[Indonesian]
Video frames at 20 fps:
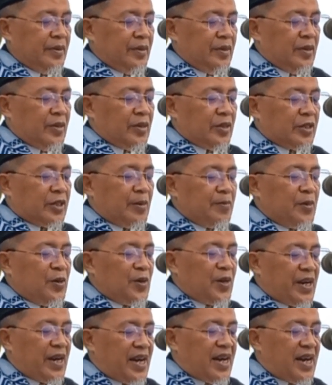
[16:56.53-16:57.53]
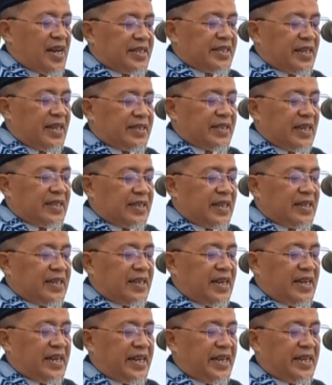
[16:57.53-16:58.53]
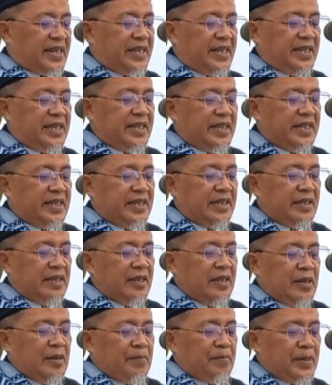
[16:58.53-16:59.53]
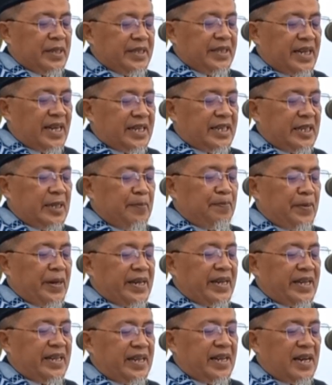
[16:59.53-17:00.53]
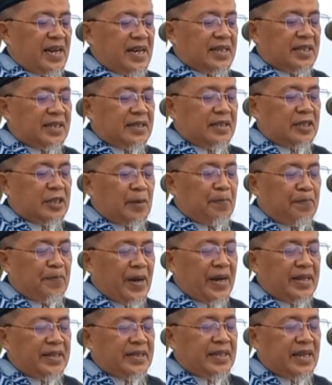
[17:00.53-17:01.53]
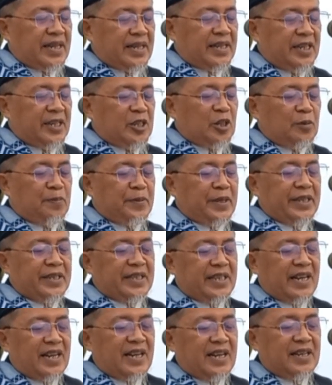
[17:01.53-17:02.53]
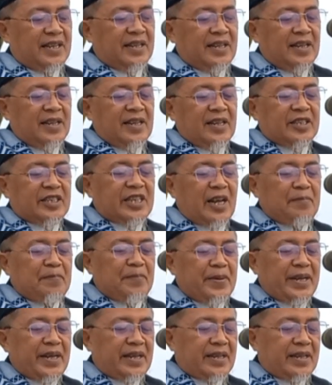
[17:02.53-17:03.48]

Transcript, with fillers: Semoga catatan akhir ini menjadi pengingat sepanjang hidup kita sampai